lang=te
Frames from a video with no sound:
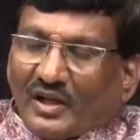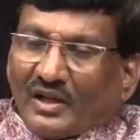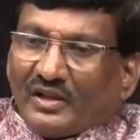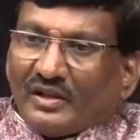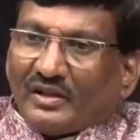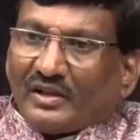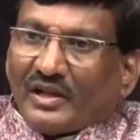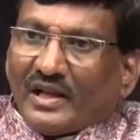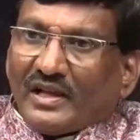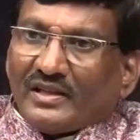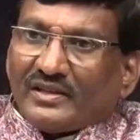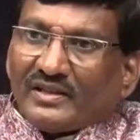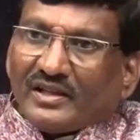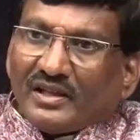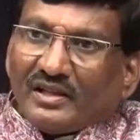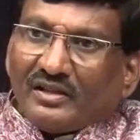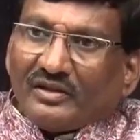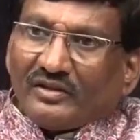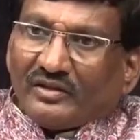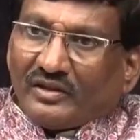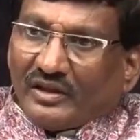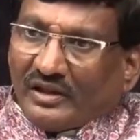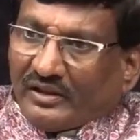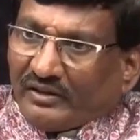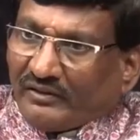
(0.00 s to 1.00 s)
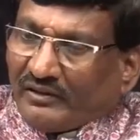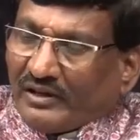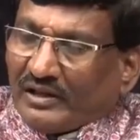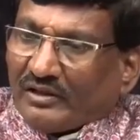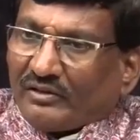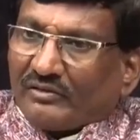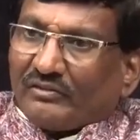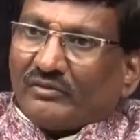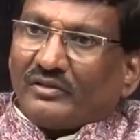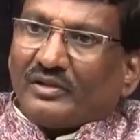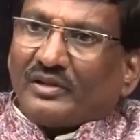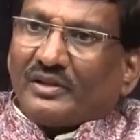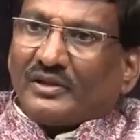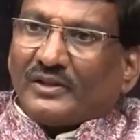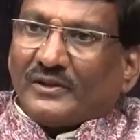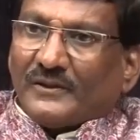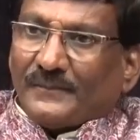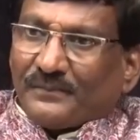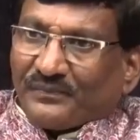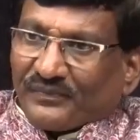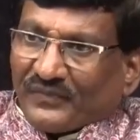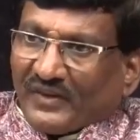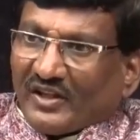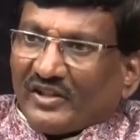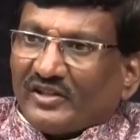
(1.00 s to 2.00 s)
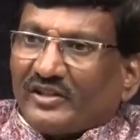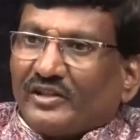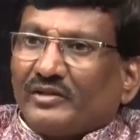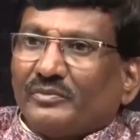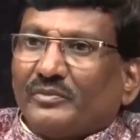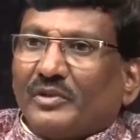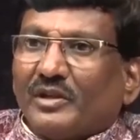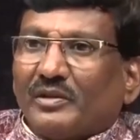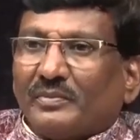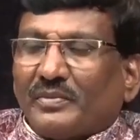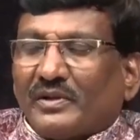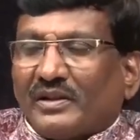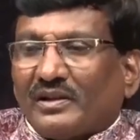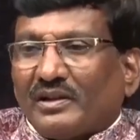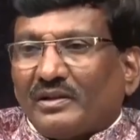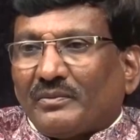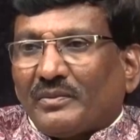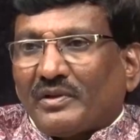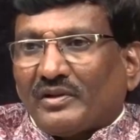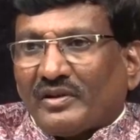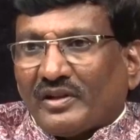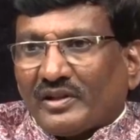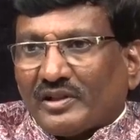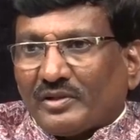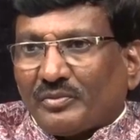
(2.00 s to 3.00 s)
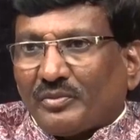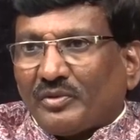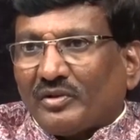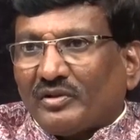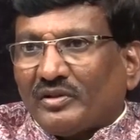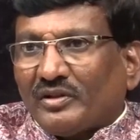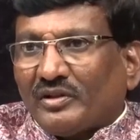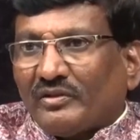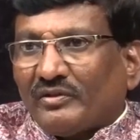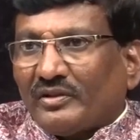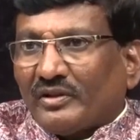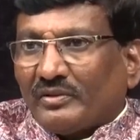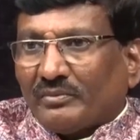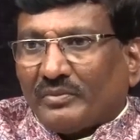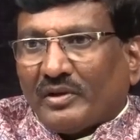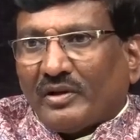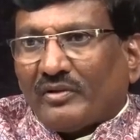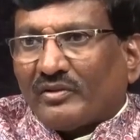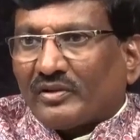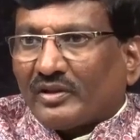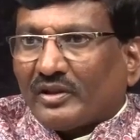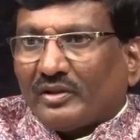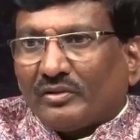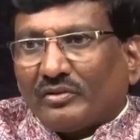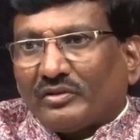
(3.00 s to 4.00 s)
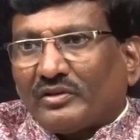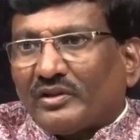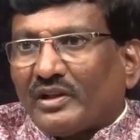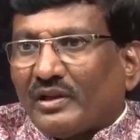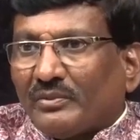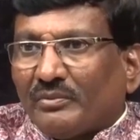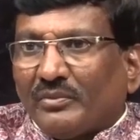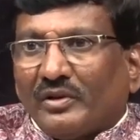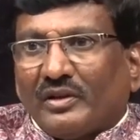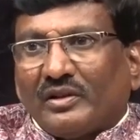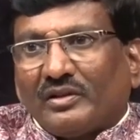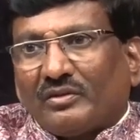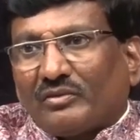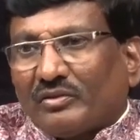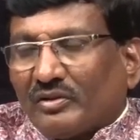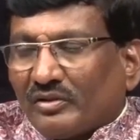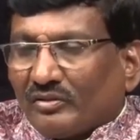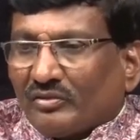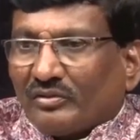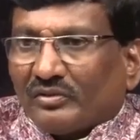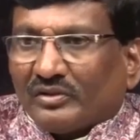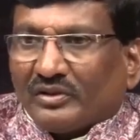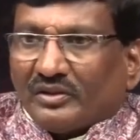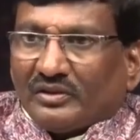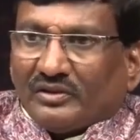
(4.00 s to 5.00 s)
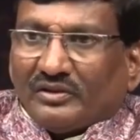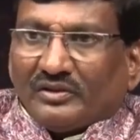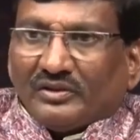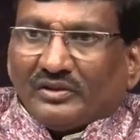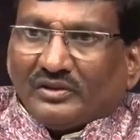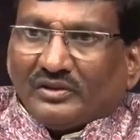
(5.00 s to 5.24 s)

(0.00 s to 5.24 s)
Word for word: కానీ రాజకీయాల్లోకి అటు వెళ్ళటం వల్ల సినిమాల పరంగా మనం నష్టపోతున్నాం అనే భావన కలుగుతుంది అభిమానులకు కూడా కొంత